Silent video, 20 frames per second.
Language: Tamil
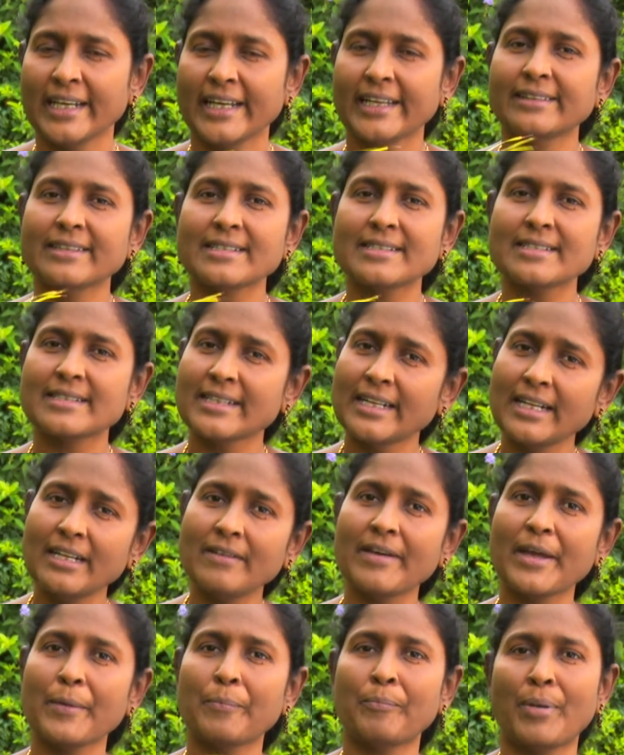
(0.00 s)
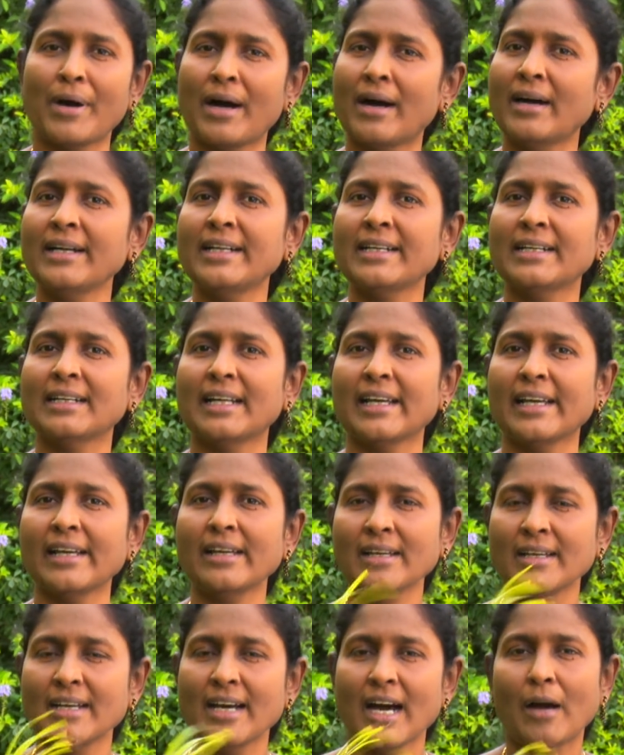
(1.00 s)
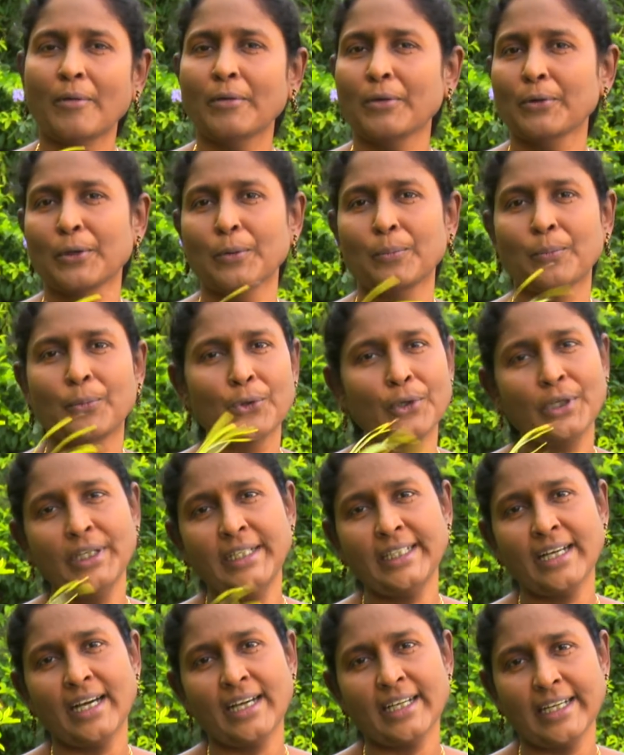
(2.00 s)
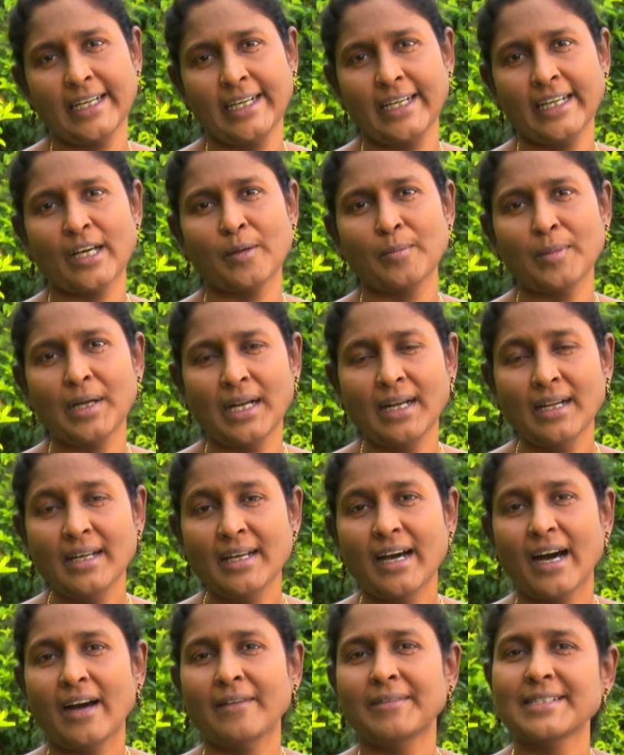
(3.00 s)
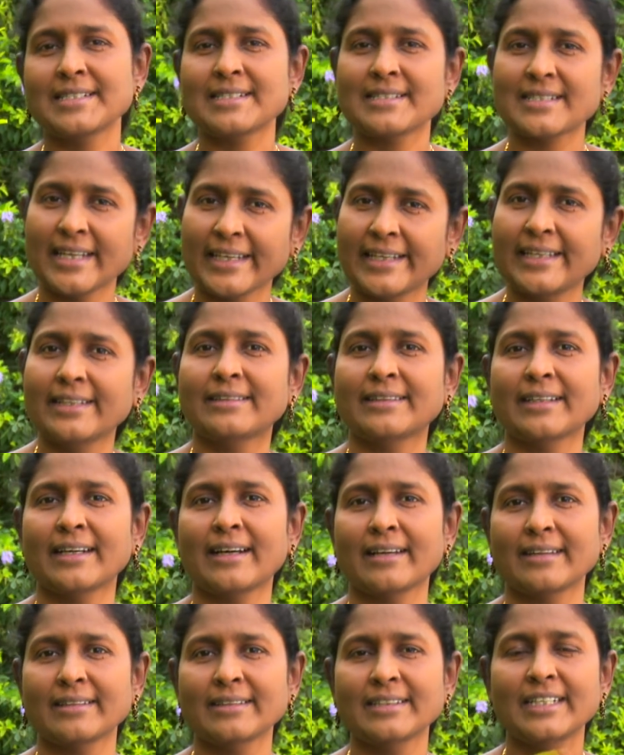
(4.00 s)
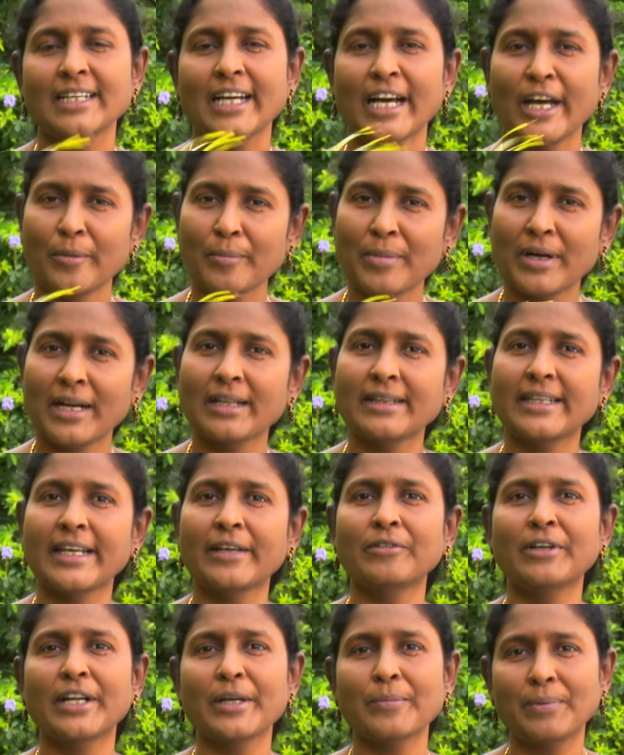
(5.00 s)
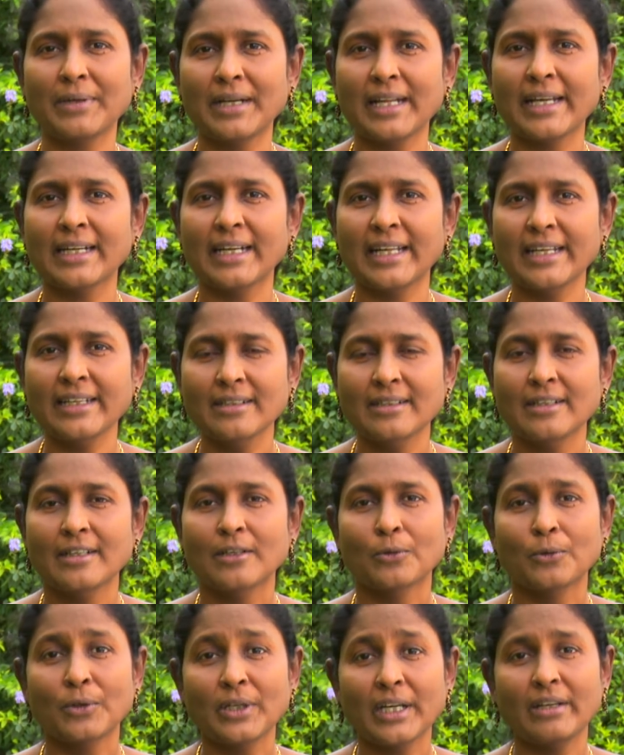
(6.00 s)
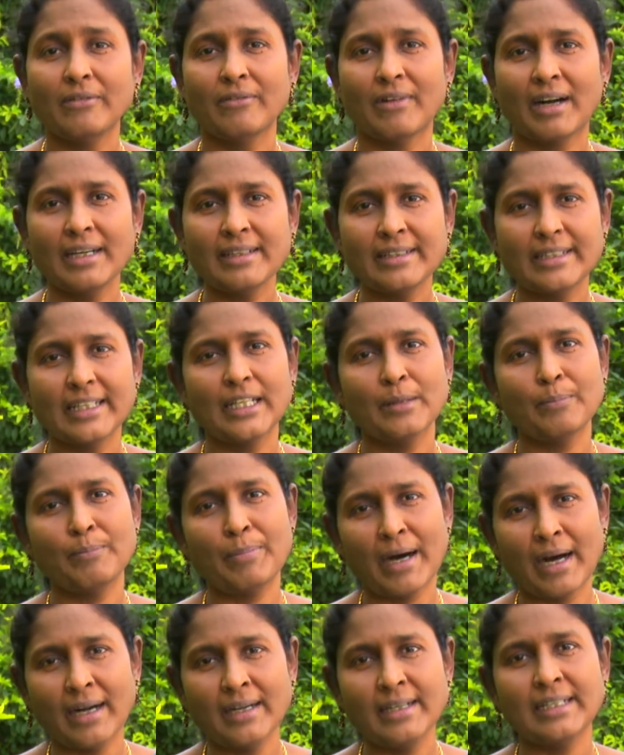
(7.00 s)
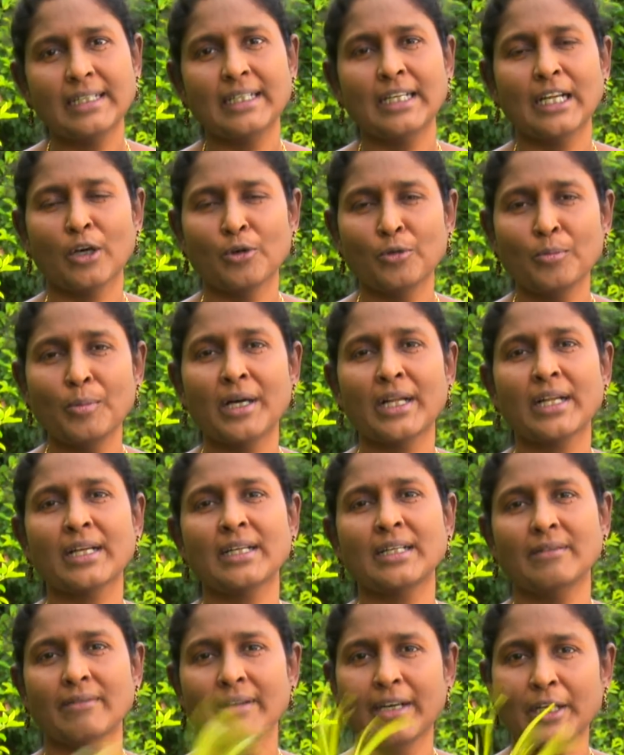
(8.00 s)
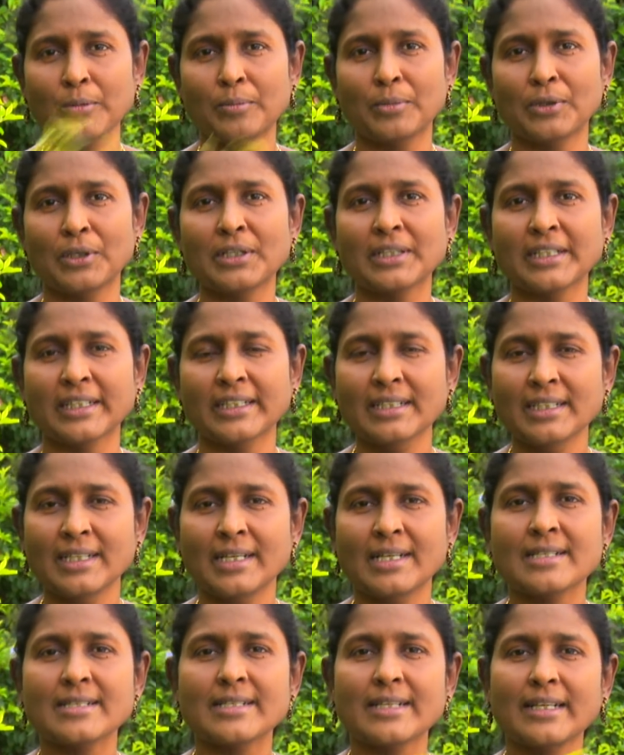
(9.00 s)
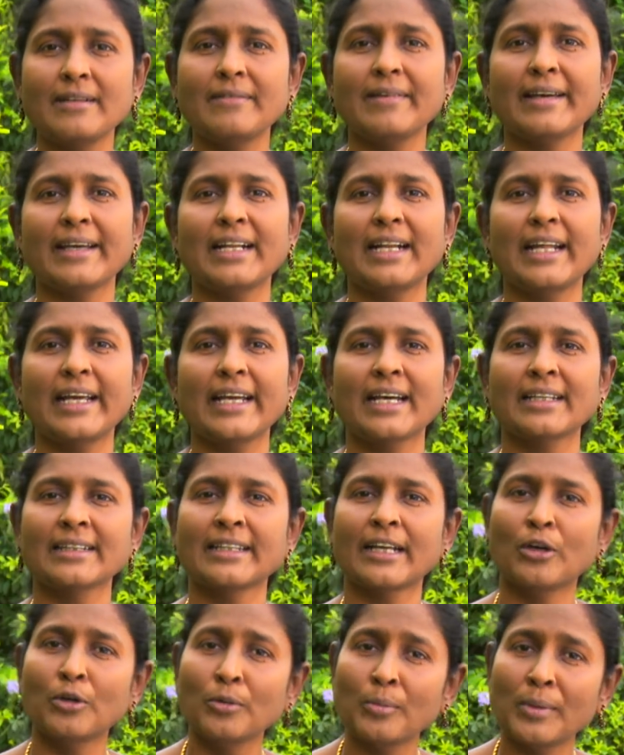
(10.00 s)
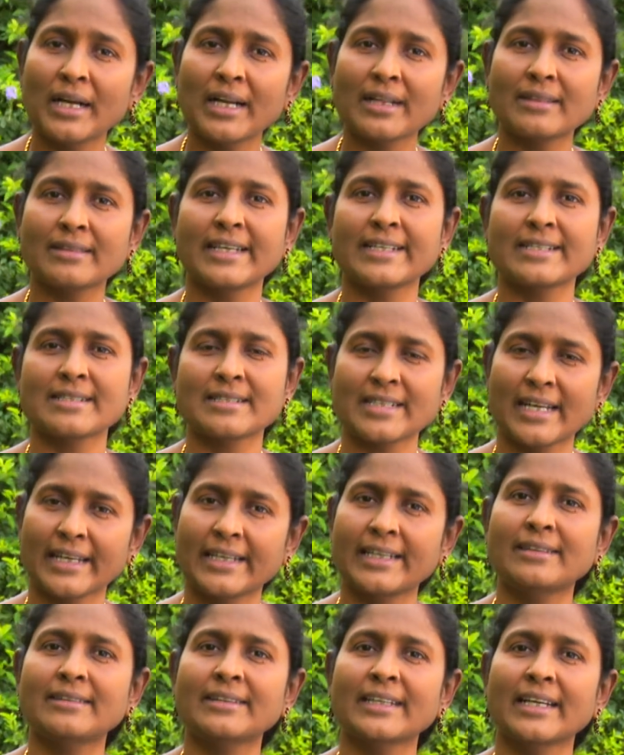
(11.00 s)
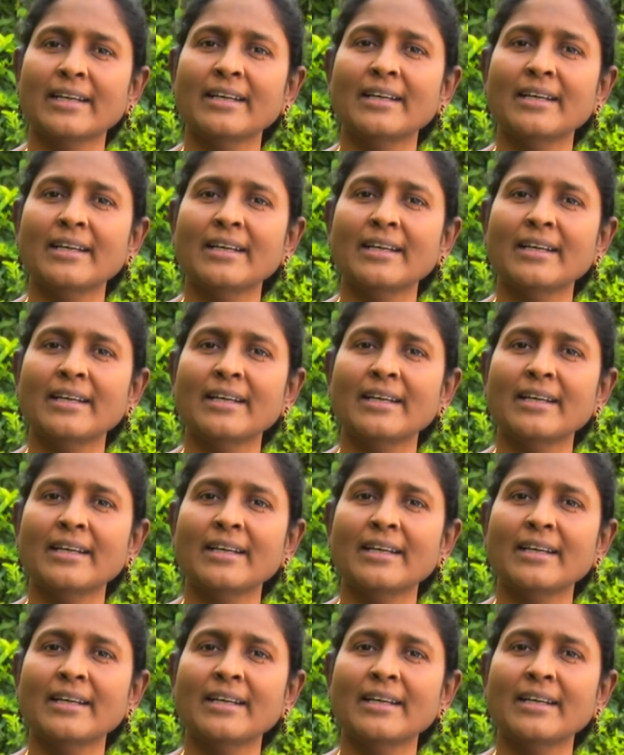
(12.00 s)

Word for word: இந்த சிலுவை பாடுகளை அவர் ஒரு பொருட்டாக எண்ணாமல் அவர் சகித்தார் அன்பான தேவனுடைய பிள்ளைகளே உங்கள் வாழ்க்கையில் பாடுகள் அவமானங்கள் வரும் பொழுது சிலுவையிலே அந்த அவமானத்தை சகித்த